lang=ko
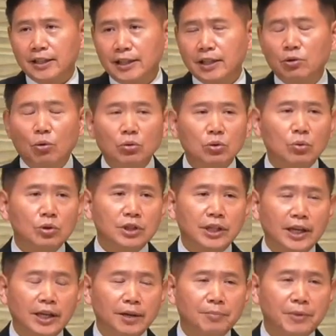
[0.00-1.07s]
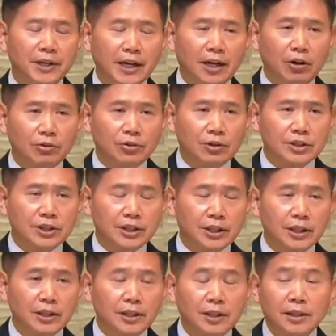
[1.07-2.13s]
이 공동체의 미래가
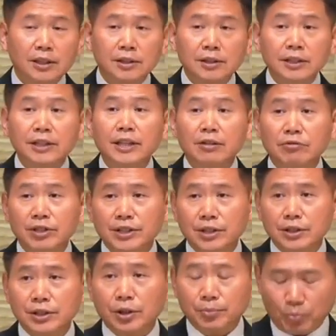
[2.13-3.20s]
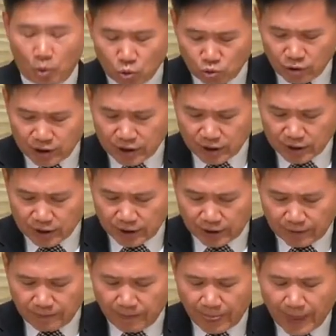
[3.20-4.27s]
어떨지를 느끼고 있었어요. 보고 있었어요.
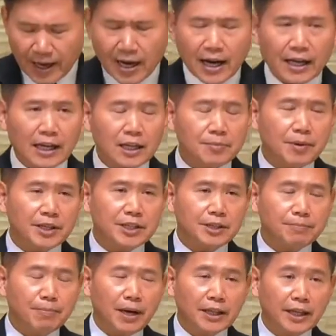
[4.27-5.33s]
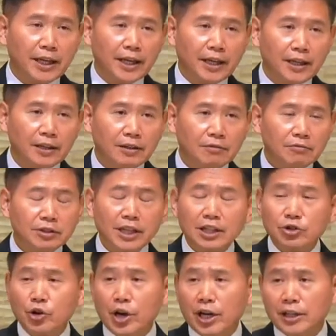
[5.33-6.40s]
하나님의 심판이 우리의
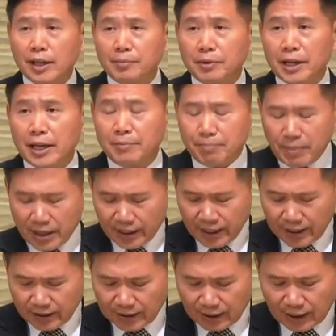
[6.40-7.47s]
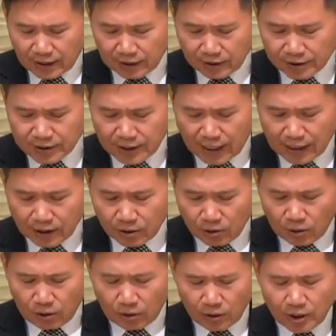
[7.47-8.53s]
죄악 때문에 임박해 있다라는 것을
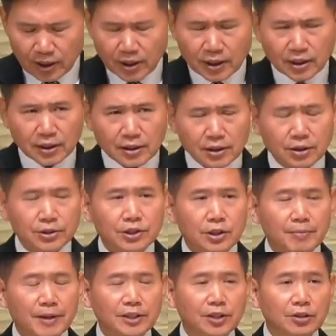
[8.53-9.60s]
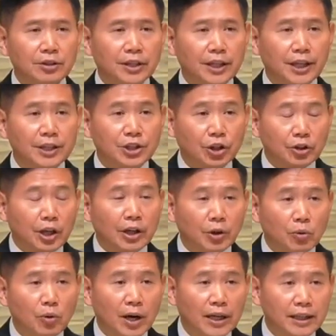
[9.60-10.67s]
알고 그것을 백성들에게
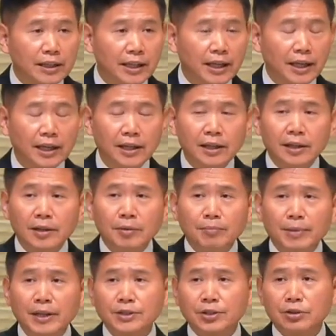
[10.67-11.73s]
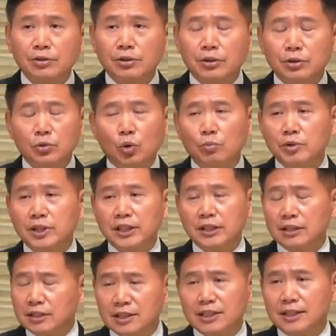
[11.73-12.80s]
전하려고 하는데 백성들은
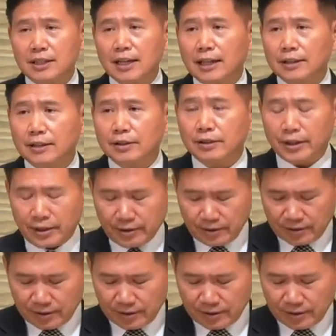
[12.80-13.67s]
도무지 듣지를 않는 거예요.